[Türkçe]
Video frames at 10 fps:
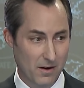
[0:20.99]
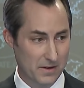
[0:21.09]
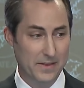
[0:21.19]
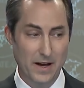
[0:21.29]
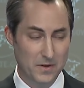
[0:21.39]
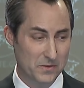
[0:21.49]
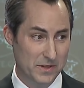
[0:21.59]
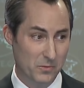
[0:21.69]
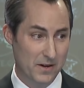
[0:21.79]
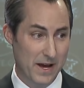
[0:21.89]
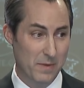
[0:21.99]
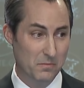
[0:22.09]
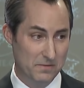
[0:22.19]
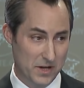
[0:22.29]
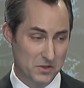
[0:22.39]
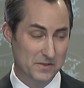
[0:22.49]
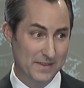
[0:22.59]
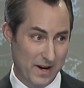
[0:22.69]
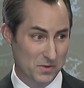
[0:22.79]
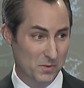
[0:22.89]
ABD ve NATO
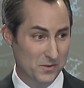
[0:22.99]
ittifakının